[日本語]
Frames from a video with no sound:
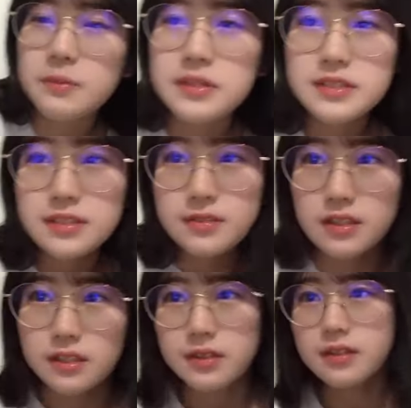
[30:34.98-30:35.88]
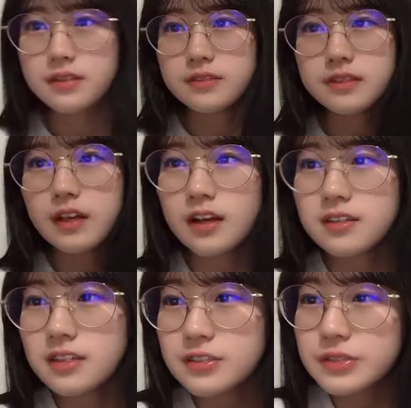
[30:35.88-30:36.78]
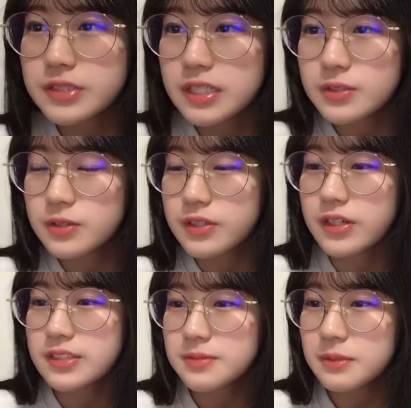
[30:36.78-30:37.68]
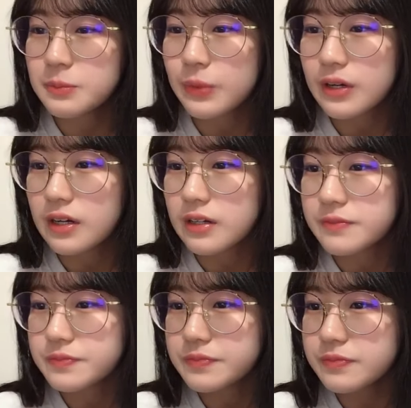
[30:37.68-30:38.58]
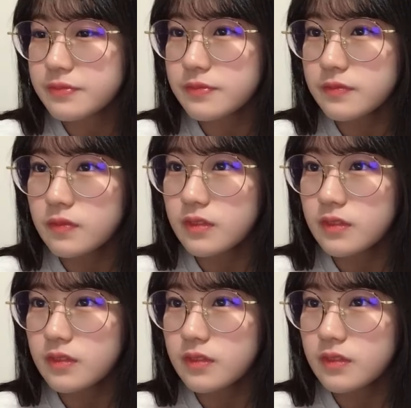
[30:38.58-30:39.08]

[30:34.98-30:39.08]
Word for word: 人減ってしまいます赤誕生会の6月メンバーが